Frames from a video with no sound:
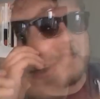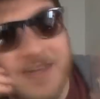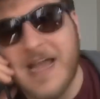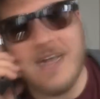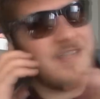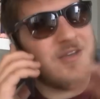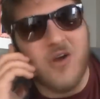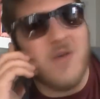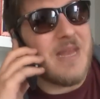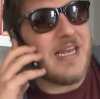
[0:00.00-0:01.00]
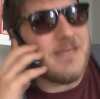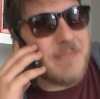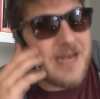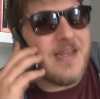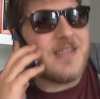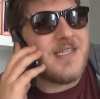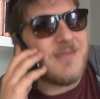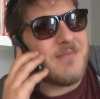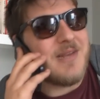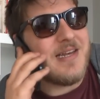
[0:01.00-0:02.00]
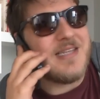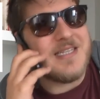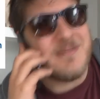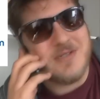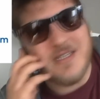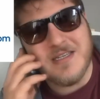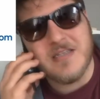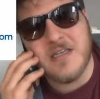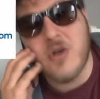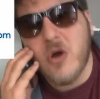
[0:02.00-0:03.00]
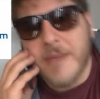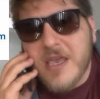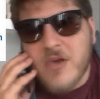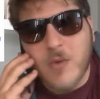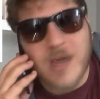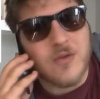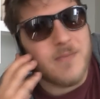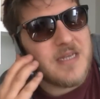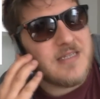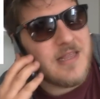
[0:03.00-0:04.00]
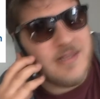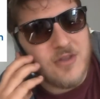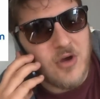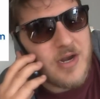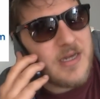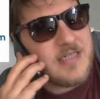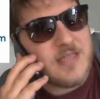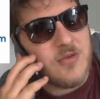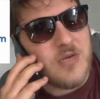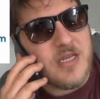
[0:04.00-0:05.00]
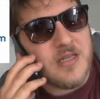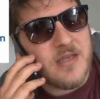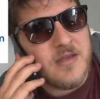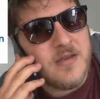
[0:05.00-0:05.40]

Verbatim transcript: Fantastico, no? Belli bellissimo, bellissimo. Sì, sì, sì, no, ma io guardo un presidente donna degli Stati Uniti.